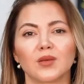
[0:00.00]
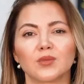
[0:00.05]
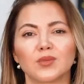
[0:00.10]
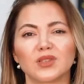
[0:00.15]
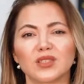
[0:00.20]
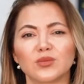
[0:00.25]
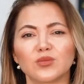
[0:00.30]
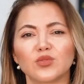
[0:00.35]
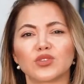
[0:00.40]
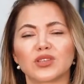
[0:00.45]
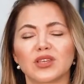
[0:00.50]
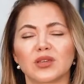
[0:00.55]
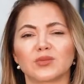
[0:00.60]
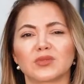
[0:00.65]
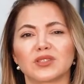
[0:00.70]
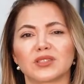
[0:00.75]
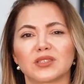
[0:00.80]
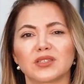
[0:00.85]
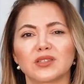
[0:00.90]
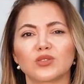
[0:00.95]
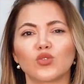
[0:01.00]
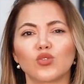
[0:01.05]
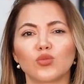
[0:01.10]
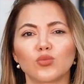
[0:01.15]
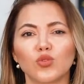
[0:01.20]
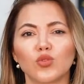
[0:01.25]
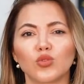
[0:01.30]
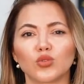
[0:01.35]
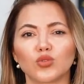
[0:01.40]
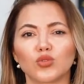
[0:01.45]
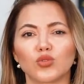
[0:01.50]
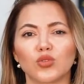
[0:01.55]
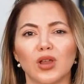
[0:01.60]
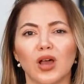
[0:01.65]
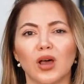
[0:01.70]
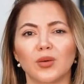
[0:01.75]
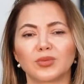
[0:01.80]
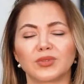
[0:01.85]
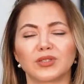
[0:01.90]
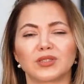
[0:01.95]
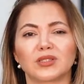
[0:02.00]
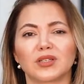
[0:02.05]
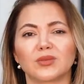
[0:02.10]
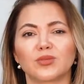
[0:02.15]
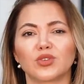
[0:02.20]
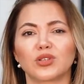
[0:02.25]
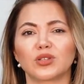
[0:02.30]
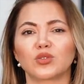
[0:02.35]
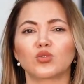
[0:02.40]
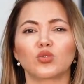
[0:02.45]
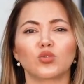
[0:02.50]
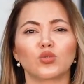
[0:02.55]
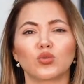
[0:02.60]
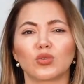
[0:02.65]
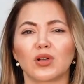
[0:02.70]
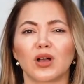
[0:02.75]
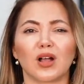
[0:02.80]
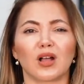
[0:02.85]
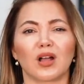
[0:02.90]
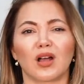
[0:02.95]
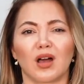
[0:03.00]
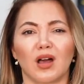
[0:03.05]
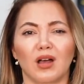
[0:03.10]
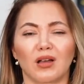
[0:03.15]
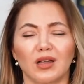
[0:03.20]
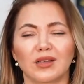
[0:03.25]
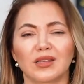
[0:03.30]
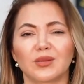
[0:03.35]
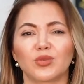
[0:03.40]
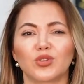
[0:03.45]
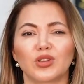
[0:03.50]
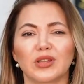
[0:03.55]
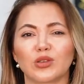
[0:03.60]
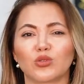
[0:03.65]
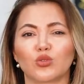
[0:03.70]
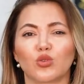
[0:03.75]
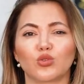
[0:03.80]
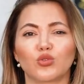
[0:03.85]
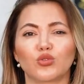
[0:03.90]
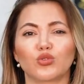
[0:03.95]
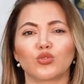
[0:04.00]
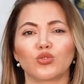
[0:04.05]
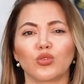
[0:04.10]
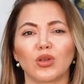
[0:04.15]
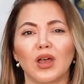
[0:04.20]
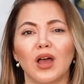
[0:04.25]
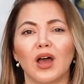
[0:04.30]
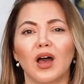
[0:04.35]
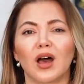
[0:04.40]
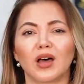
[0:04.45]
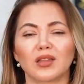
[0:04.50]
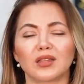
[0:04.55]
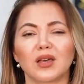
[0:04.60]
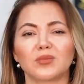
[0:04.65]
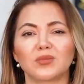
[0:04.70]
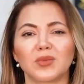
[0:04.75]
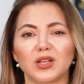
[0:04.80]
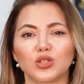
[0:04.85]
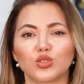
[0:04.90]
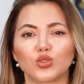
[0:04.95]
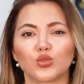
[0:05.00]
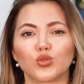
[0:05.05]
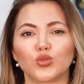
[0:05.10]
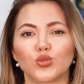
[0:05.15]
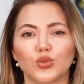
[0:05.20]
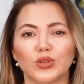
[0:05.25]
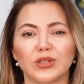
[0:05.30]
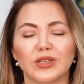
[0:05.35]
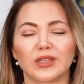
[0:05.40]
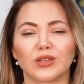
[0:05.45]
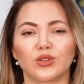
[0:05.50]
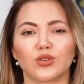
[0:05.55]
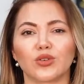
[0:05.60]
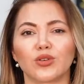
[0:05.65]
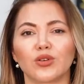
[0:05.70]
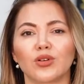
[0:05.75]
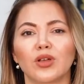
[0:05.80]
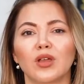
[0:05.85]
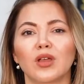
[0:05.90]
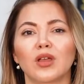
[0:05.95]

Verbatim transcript: Bizim ülkemizde doğum kontrol haplarına böyle tüy kaka, hani böyle kötü anlamlar çok yükleniyor.